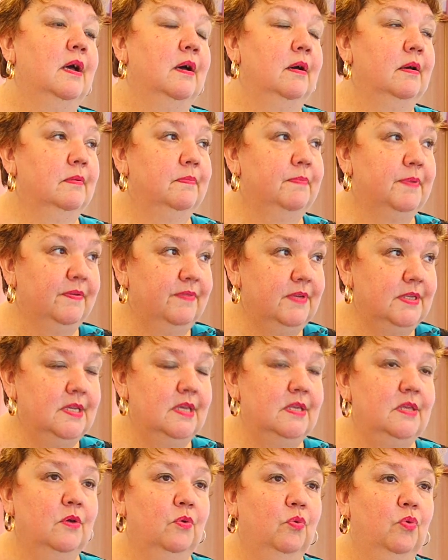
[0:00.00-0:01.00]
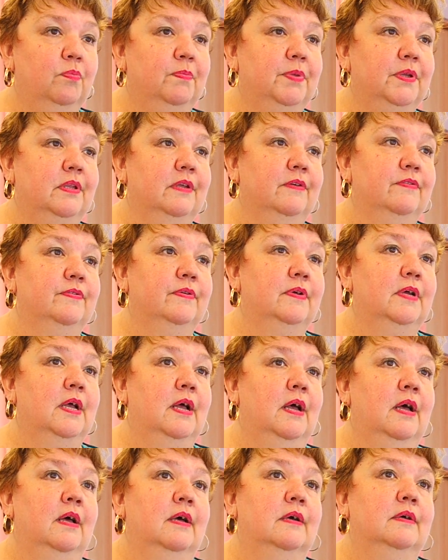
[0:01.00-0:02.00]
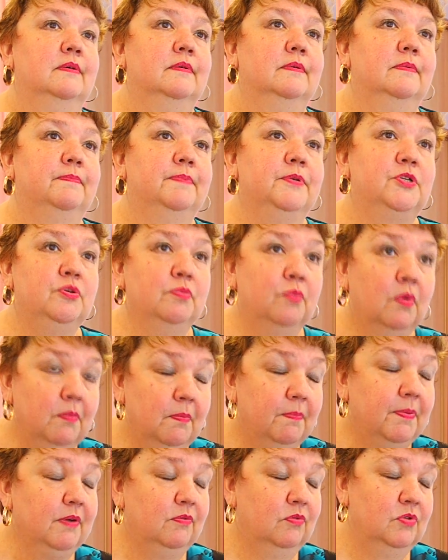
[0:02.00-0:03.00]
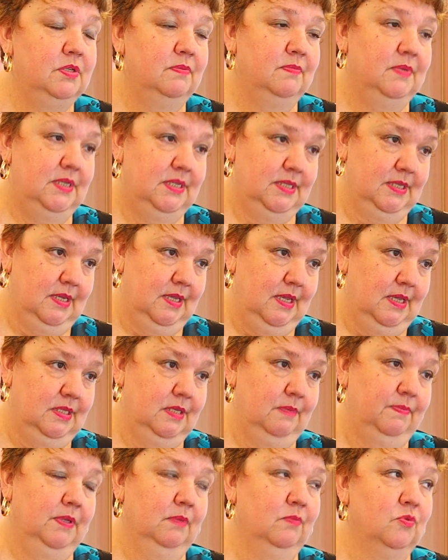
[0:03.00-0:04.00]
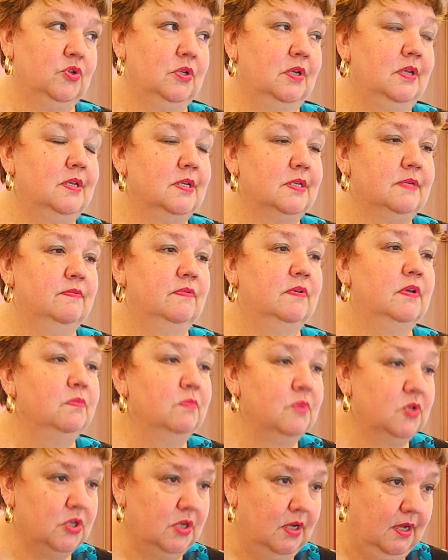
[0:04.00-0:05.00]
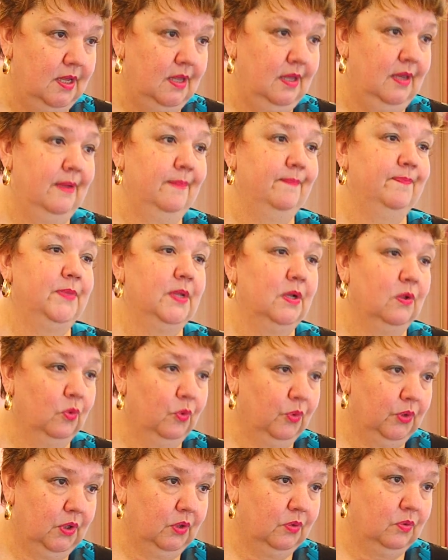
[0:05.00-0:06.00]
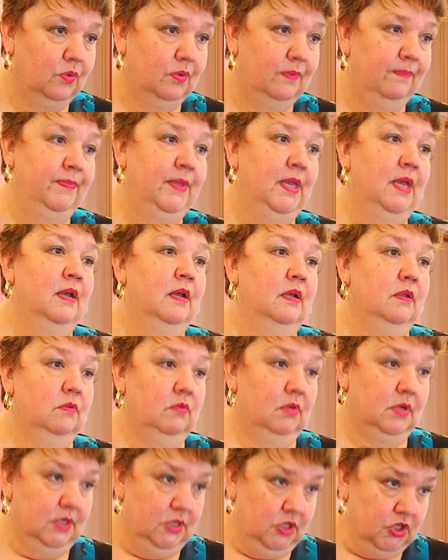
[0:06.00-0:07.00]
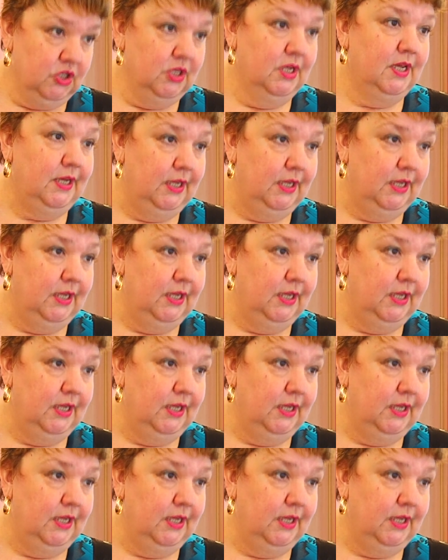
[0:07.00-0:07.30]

э, проведение опытов. Э, почему мы проводим эти занятия? Потому что они развивают мышление, логику, ну и, конечно,